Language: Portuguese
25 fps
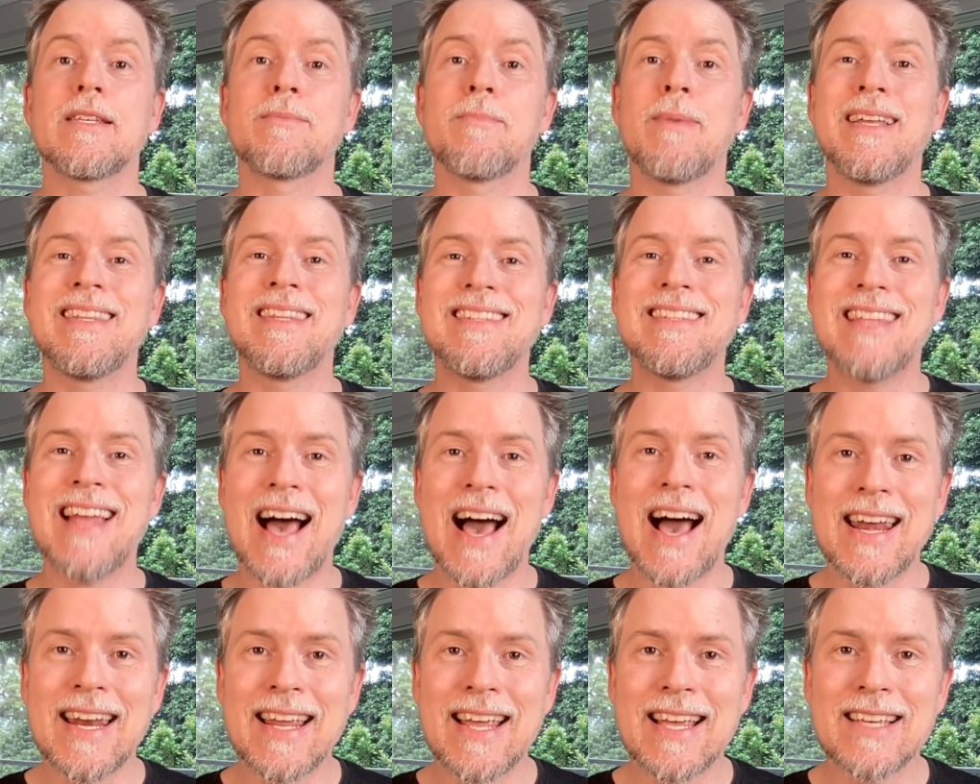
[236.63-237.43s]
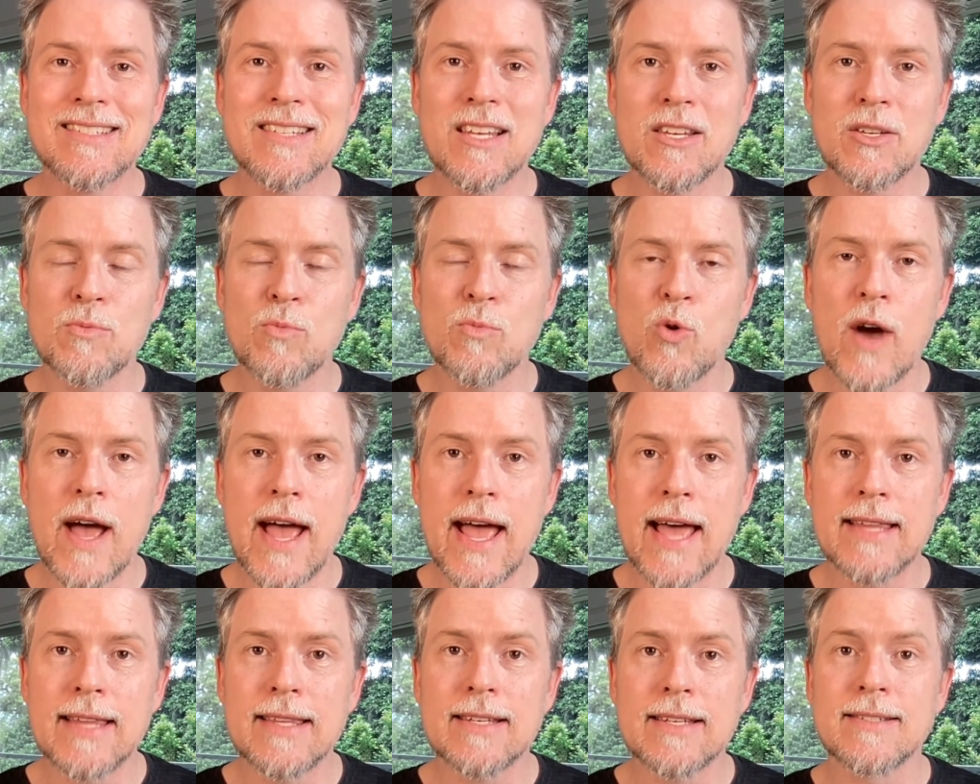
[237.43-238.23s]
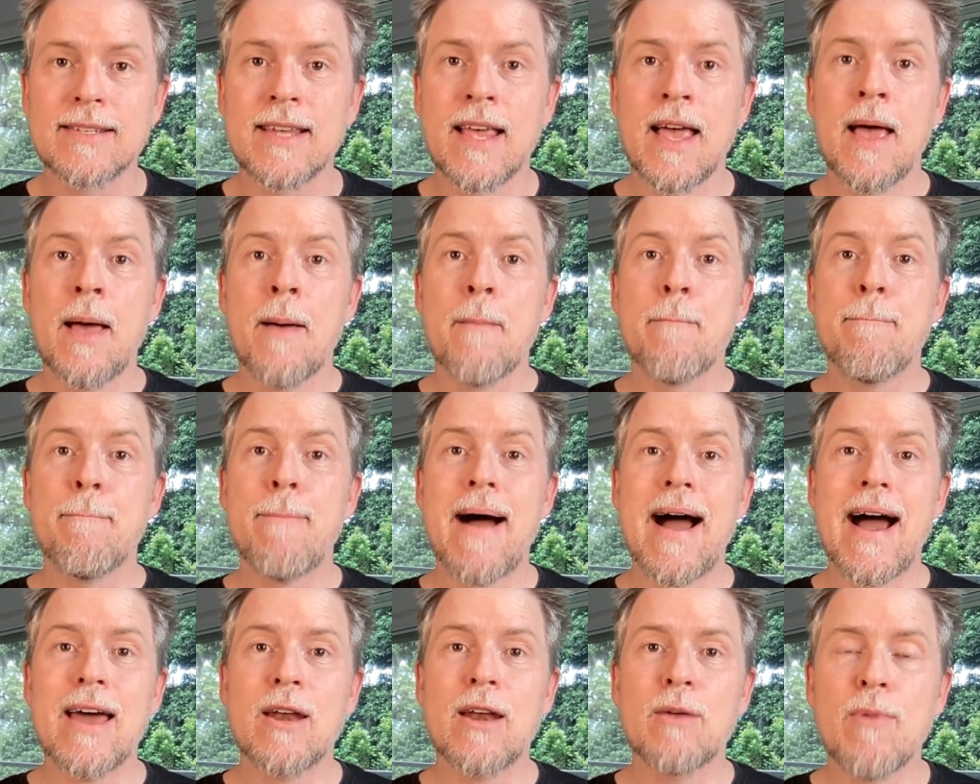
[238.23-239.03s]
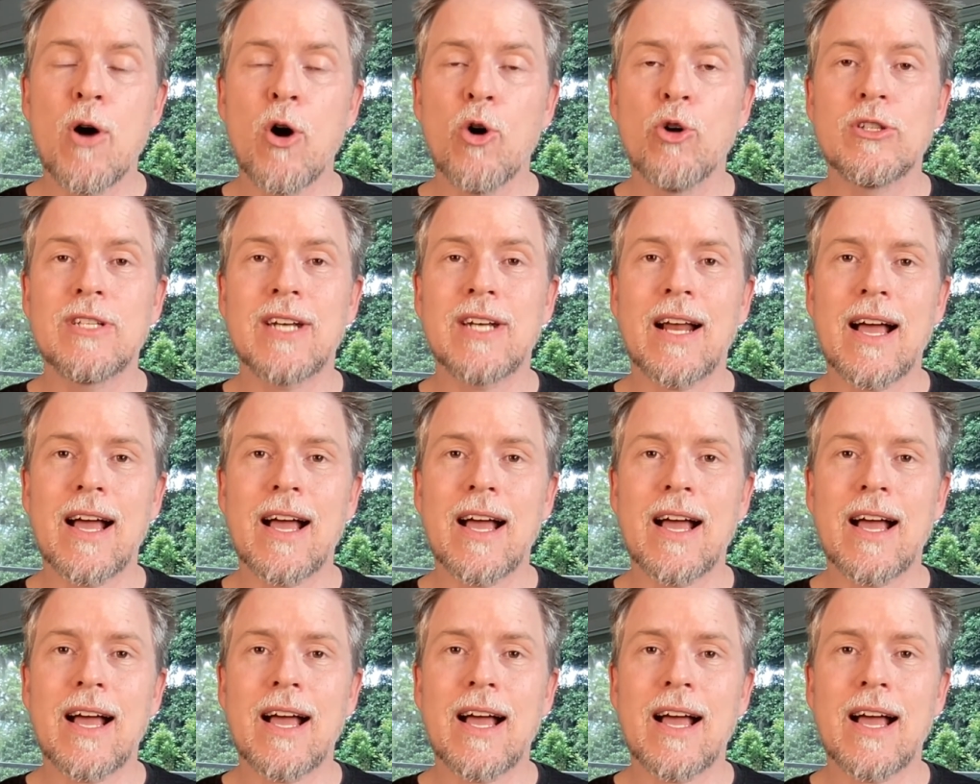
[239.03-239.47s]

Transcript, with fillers: mandarem essas moedas para uma outra